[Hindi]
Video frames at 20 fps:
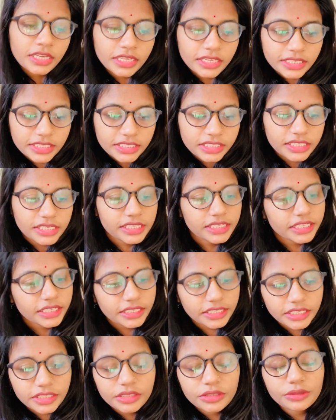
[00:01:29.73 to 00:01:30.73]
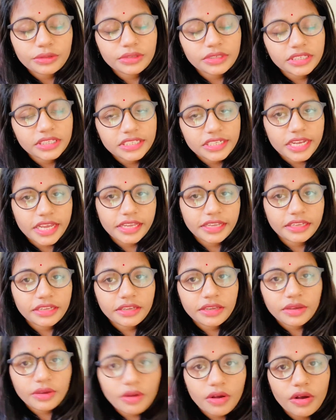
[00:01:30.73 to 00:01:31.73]
इसलिए ये छोड़ने
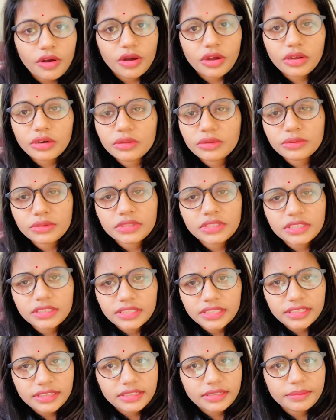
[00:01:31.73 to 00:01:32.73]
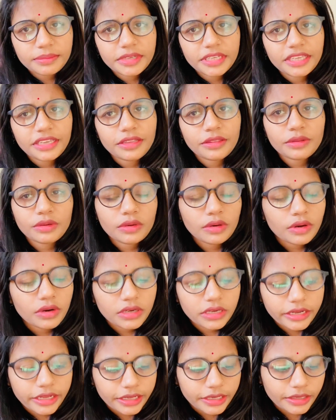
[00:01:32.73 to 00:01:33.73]
जाएंगे और दो से तीन दिन में ये तो
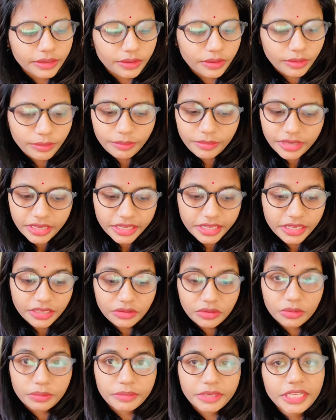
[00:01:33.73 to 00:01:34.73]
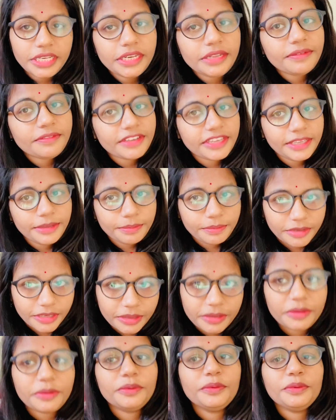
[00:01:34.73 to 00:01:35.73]
लौट आएंगे और मैं एक दो महीने वहीं पर
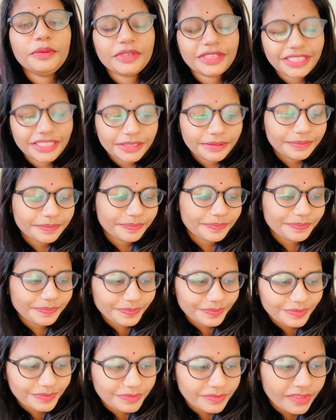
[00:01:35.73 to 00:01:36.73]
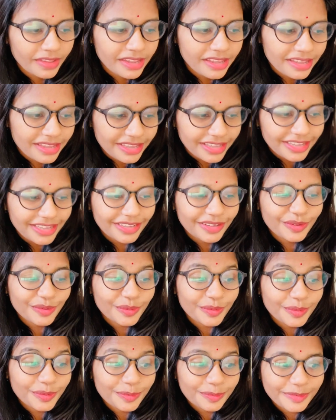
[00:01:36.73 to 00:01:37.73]
रहूँगी
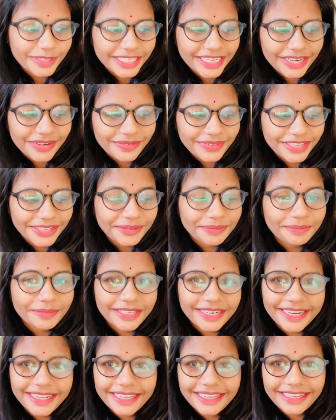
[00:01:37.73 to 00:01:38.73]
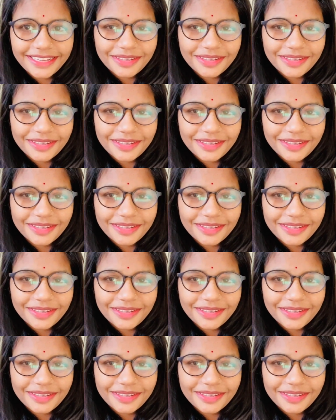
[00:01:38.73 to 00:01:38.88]
कुहू मेरा वहीं पर रहेगा